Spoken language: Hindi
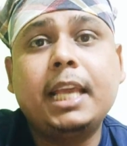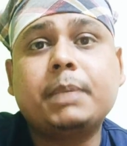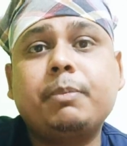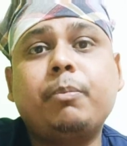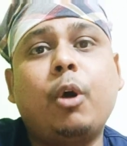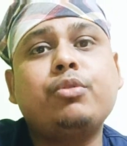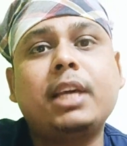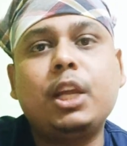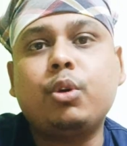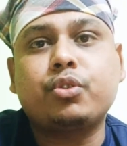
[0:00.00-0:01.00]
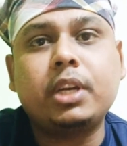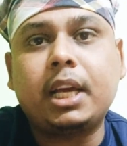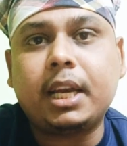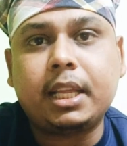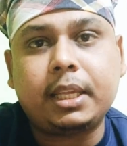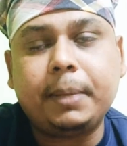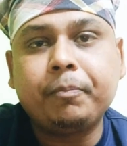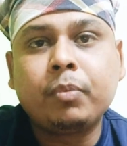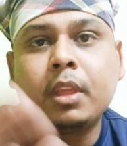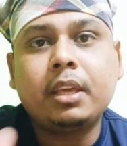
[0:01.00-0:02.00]
इसमें बहुत सारे क्वेश्चन आ रहे थे
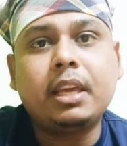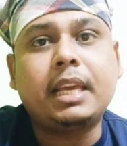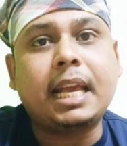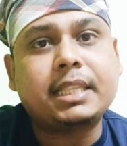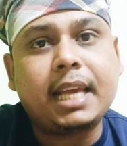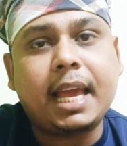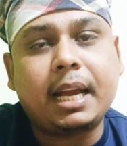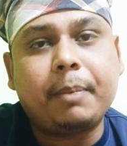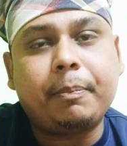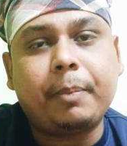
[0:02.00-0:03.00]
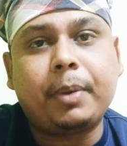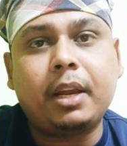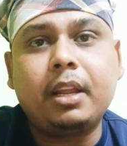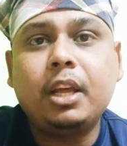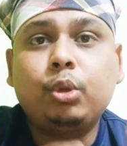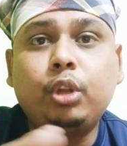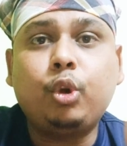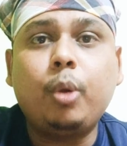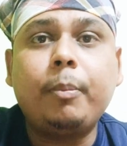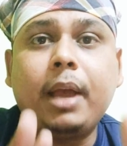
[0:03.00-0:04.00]
कि कैसे आएगा पेपर तो
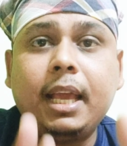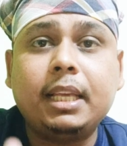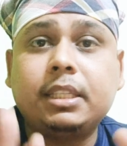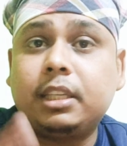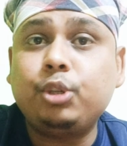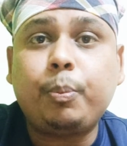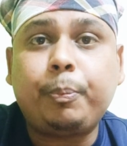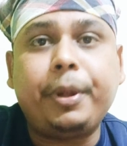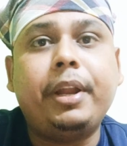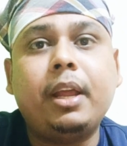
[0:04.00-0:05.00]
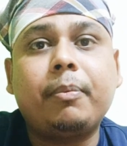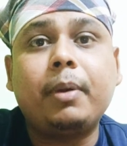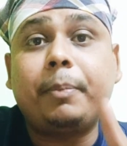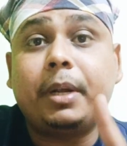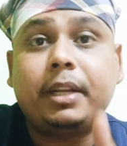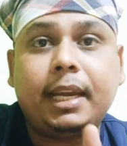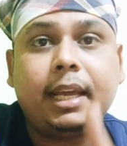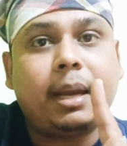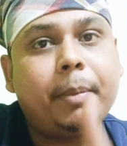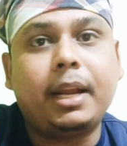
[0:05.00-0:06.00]
देखो मैं इसकी जो पीडीएफ है अपने
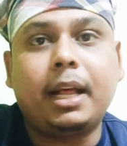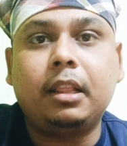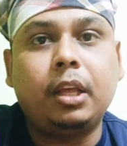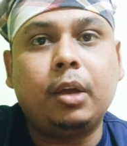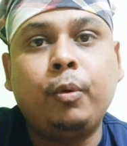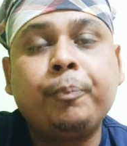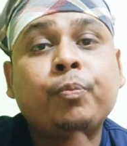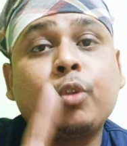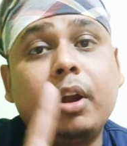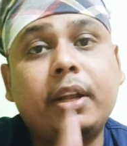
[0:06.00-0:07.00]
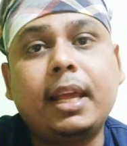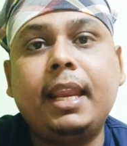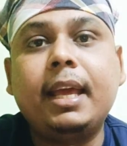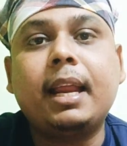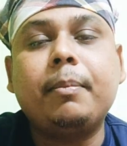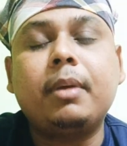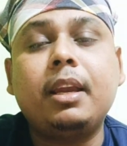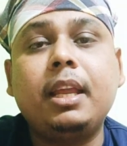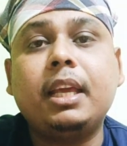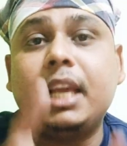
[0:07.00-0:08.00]
टेलीग्राम में डाल दिया हूँ और टेलीग्राम का
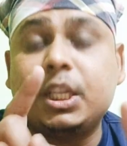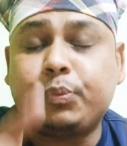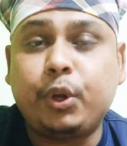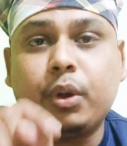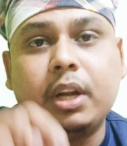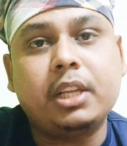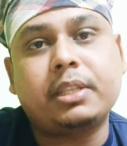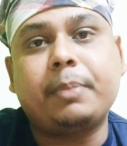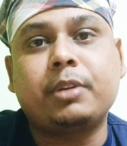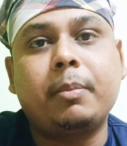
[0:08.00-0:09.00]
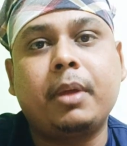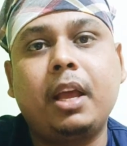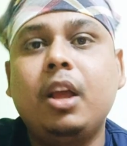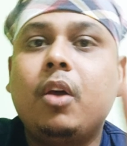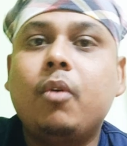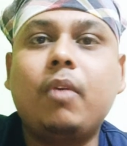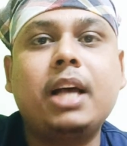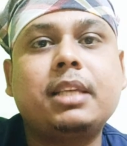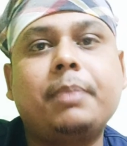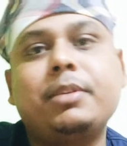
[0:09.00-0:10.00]
लिंक इस वीडियो के डिस्क्रिप्शन में है
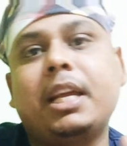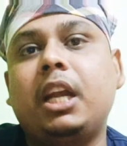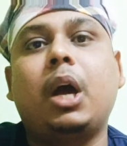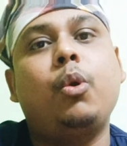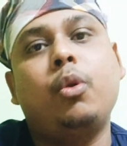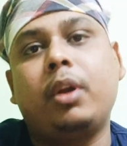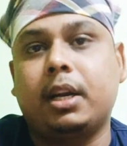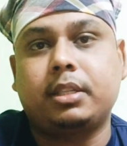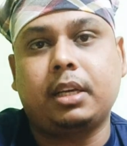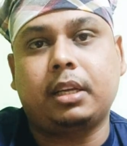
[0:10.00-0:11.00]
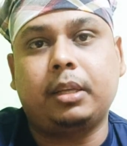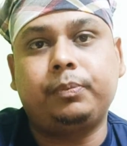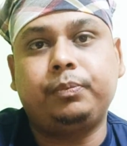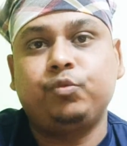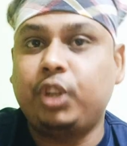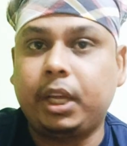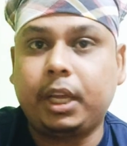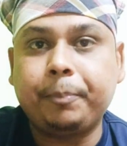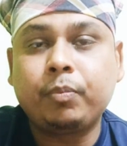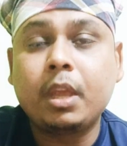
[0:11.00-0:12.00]
वहाँ से आप जाके डाउनलोड कर सकते हो ठीक
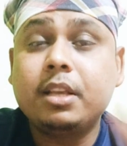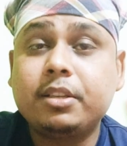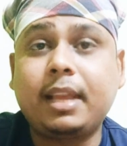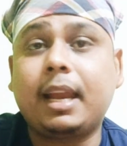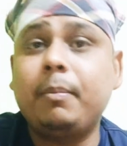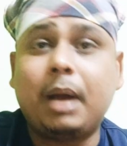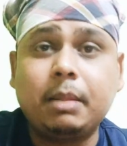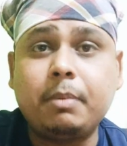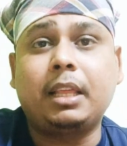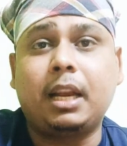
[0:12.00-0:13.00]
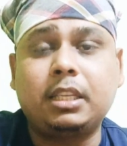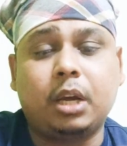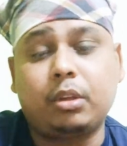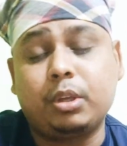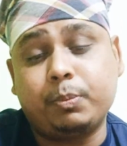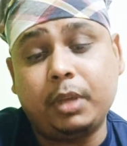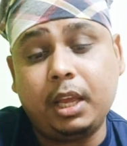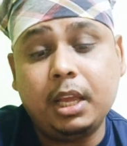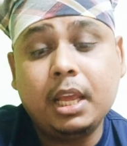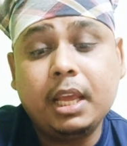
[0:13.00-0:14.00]
है सेकेंड बात मैं बताना चाहता हूँ
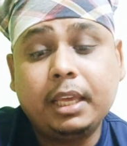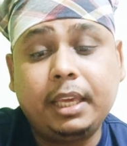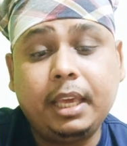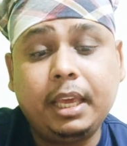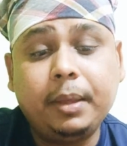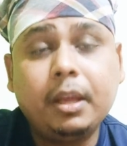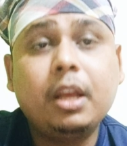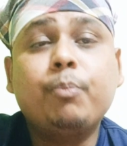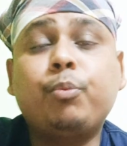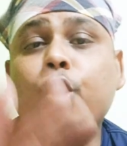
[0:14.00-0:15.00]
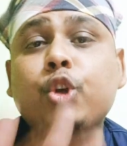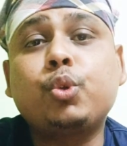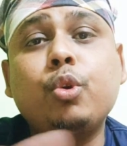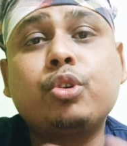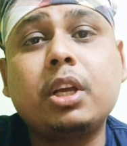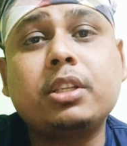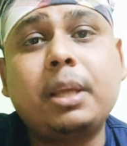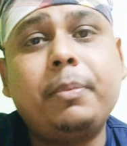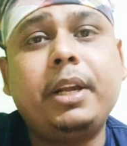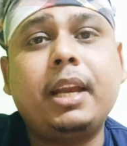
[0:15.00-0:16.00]
इसमें कि पोस्ट वोस्ट का
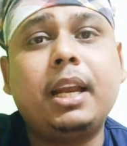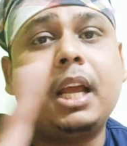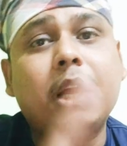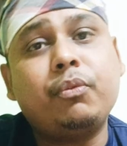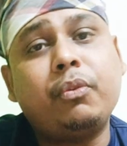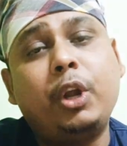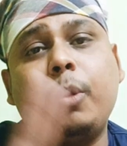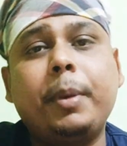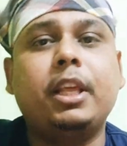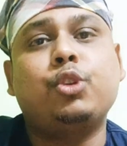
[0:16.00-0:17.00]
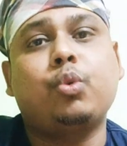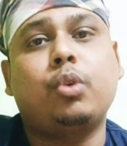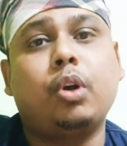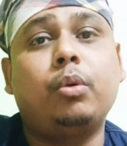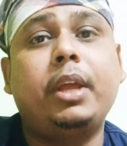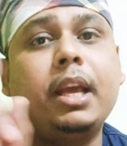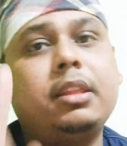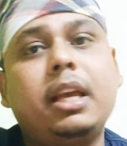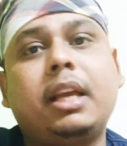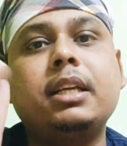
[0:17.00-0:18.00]
सब डिटेल का एक वीडियो में दे चुका हूँ एक
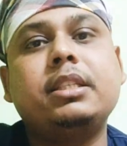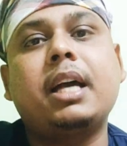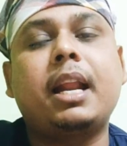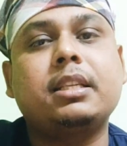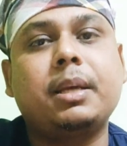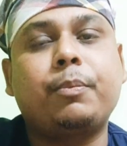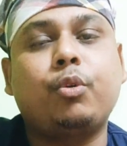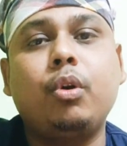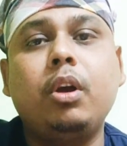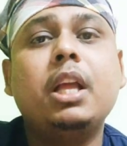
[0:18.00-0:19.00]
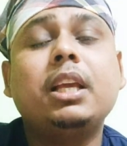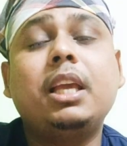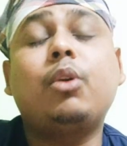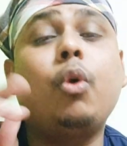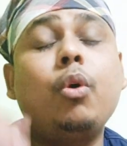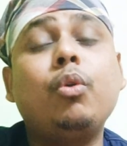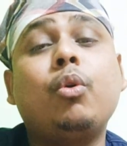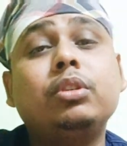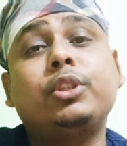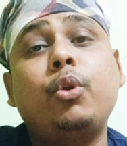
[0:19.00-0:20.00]
दिक्कत जा रहा है सबको कि कौन
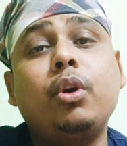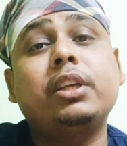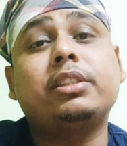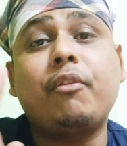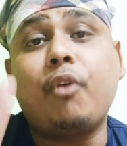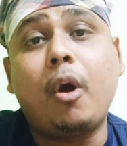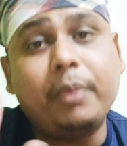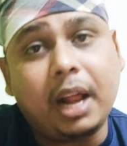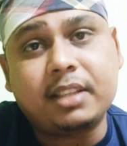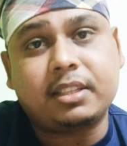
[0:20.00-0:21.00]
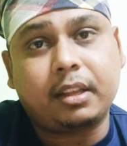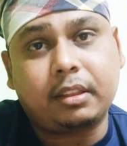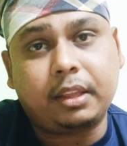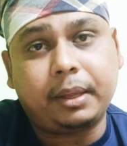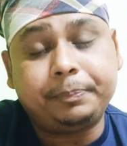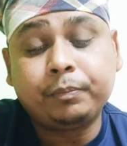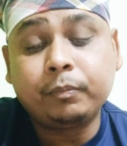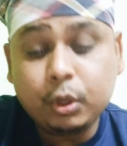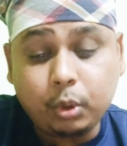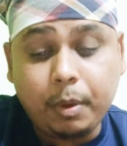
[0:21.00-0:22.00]
कौन से लोग इसका फॉर्म डाल सकते हैं
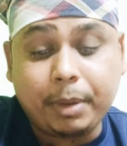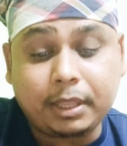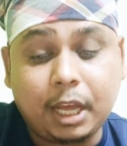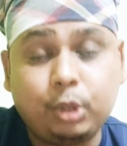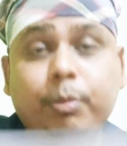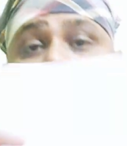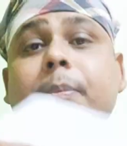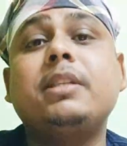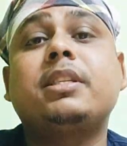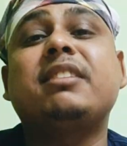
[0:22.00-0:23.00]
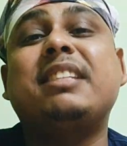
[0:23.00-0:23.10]
तो मैं बता दूं मेरे पास इसका